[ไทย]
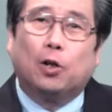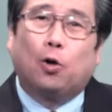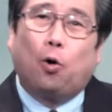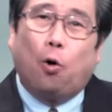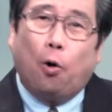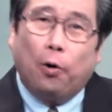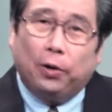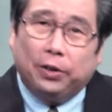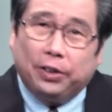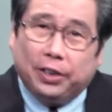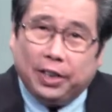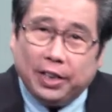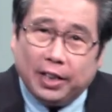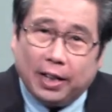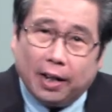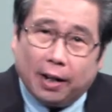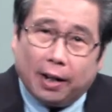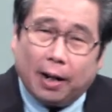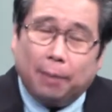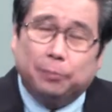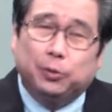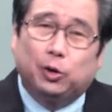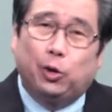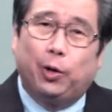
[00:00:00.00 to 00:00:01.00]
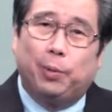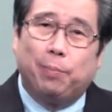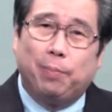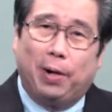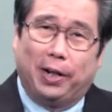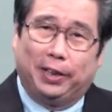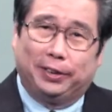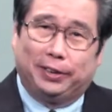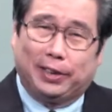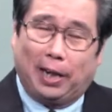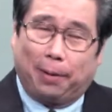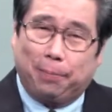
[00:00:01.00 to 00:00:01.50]
คนที่ได้รับชีวิตใหม่
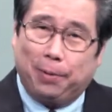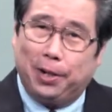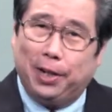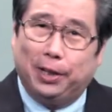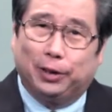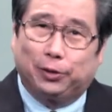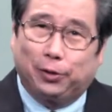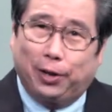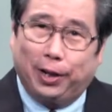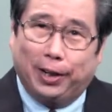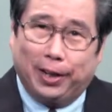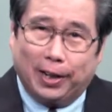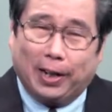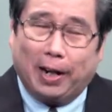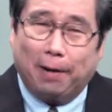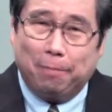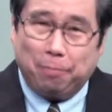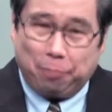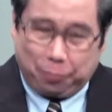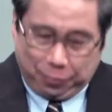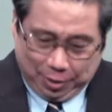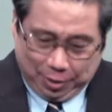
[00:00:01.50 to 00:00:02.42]
จากพระเยซูคริสต์นะครับ